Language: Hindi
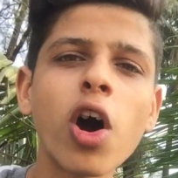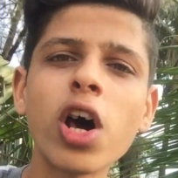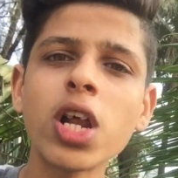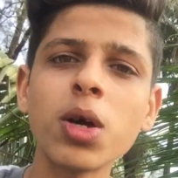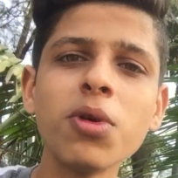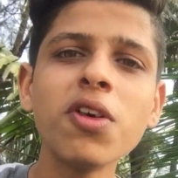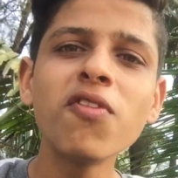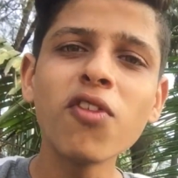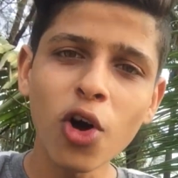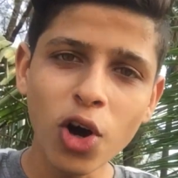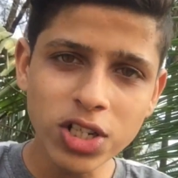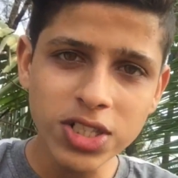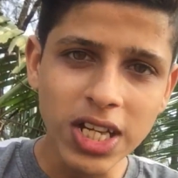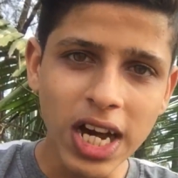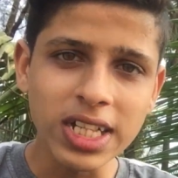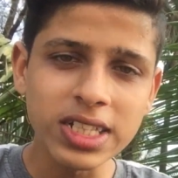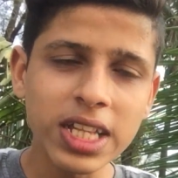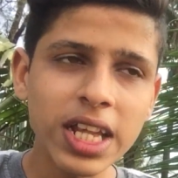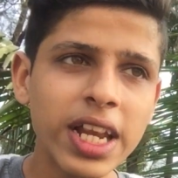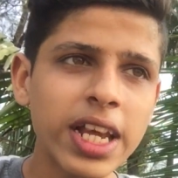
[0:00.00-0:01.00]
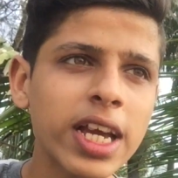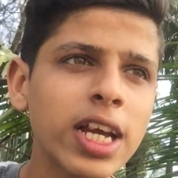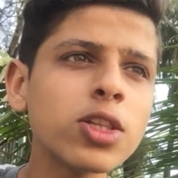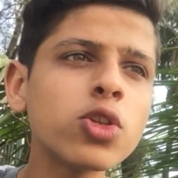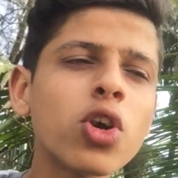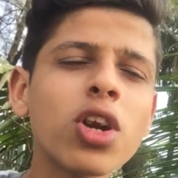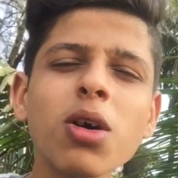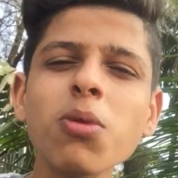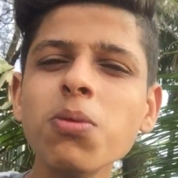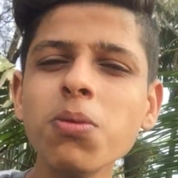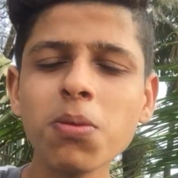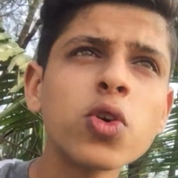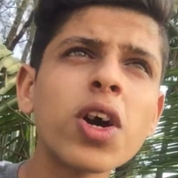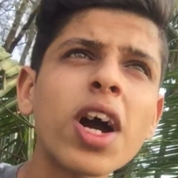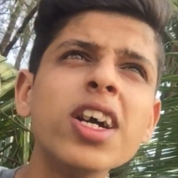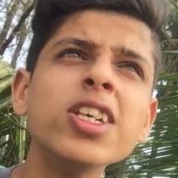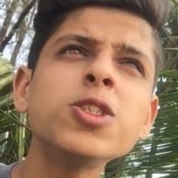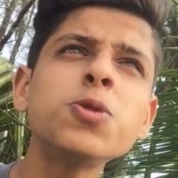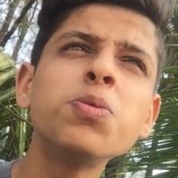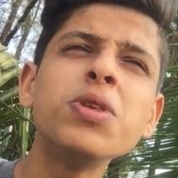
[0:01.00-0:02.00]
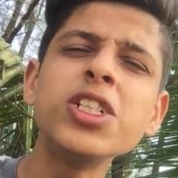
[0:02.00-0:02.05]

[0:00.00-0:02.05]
और अभी ब्लॉग्स आते रहेंगे थोड़ा तो गाइस